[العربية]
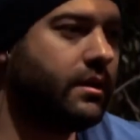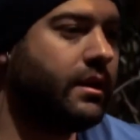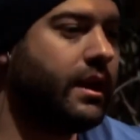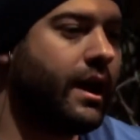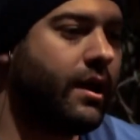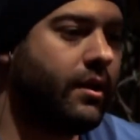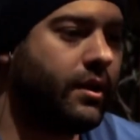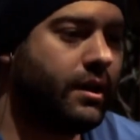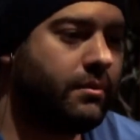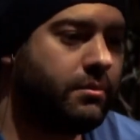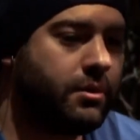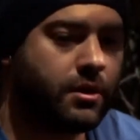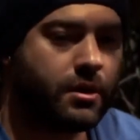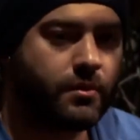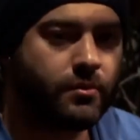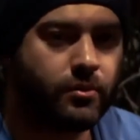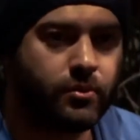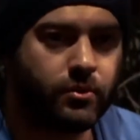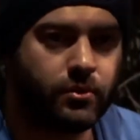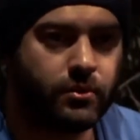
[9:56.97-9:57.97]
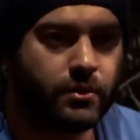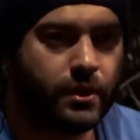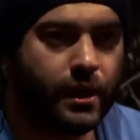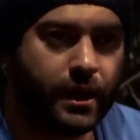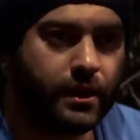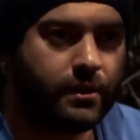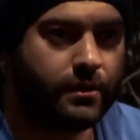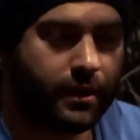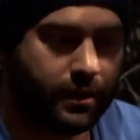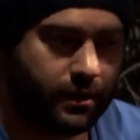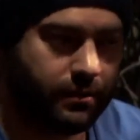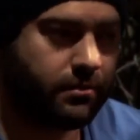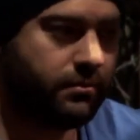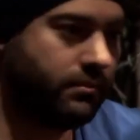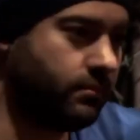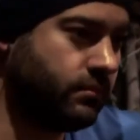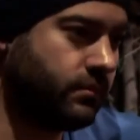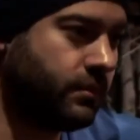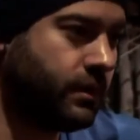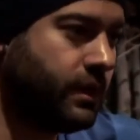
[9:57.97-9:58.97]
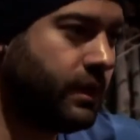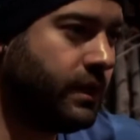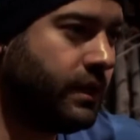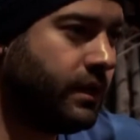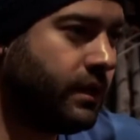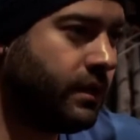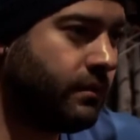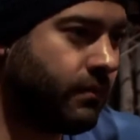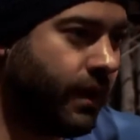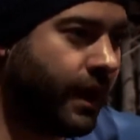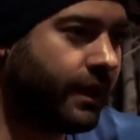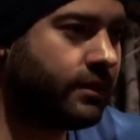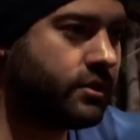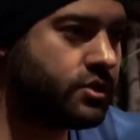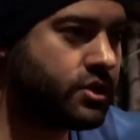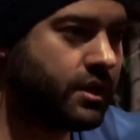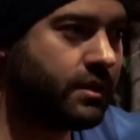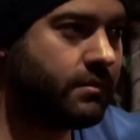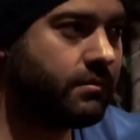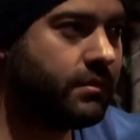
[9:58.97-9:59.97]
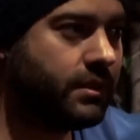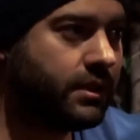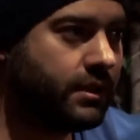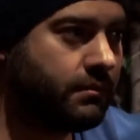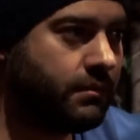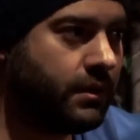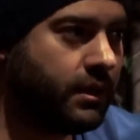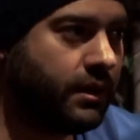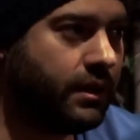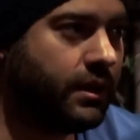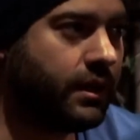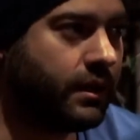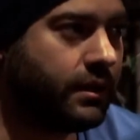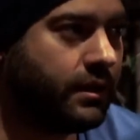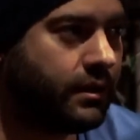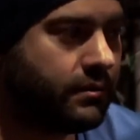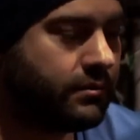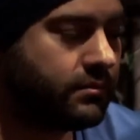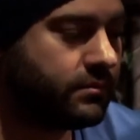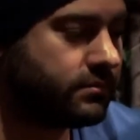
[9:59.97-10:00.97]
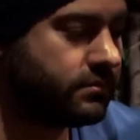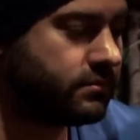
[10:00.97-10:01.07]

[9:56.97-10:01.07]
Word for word: اللي حواليا بيهربوا لا يعني محدش هرب من مني يعني